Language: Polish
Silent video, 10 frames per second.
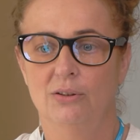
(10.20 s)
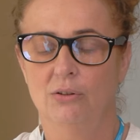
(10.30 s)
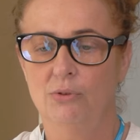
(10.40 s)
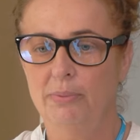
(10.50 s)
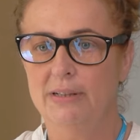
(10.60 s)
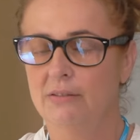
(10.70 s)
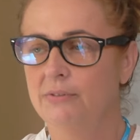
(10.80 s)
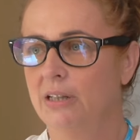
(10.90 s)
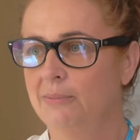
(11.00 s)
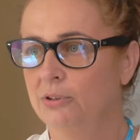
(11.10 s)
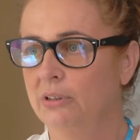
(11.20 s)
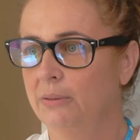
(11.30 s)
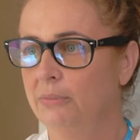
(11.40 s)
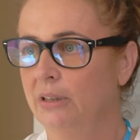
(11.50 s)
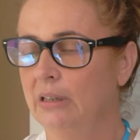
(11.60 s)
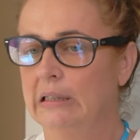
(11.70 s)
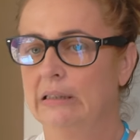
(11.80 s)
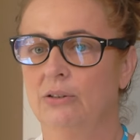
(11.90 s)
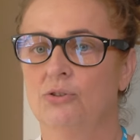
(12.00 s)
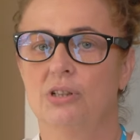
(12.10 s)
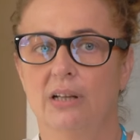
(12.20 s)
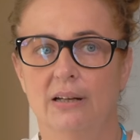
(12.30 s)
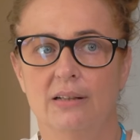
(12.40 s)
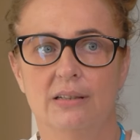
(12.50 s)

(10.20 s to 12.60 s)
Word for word: nową pracownię hemodynamiki, dlatego że